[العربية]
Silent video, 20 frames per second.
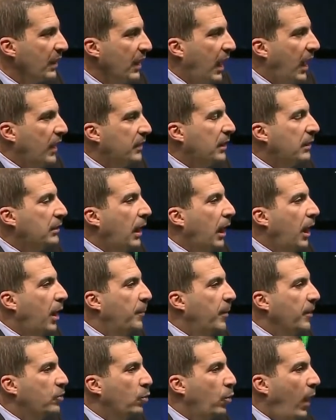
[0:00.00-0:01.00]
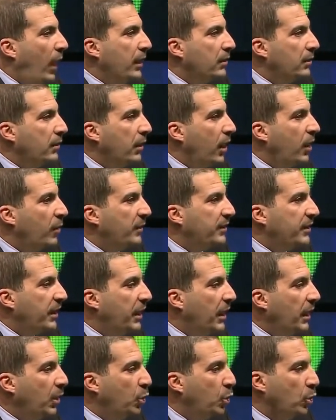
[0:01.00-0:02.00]
هتتلخبطوا وهيتلخبط
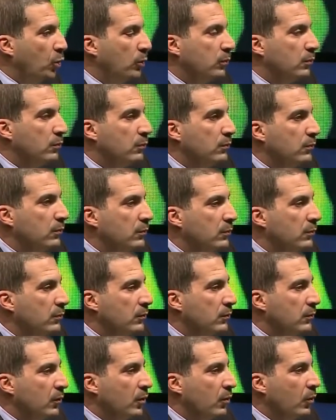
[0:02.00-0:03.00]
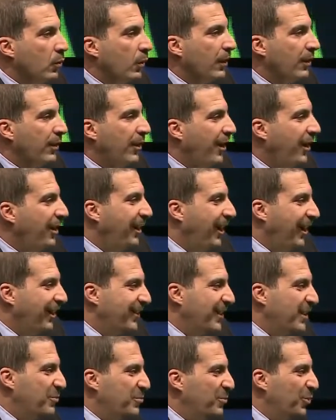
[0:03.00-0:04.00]
عيالكم والله
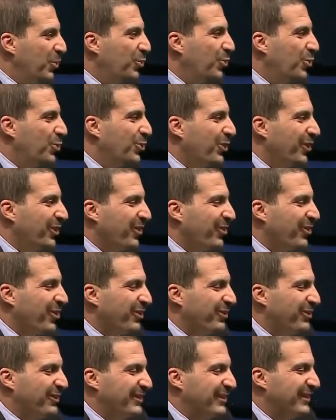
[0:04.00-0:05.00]
العظيم دكتور شرف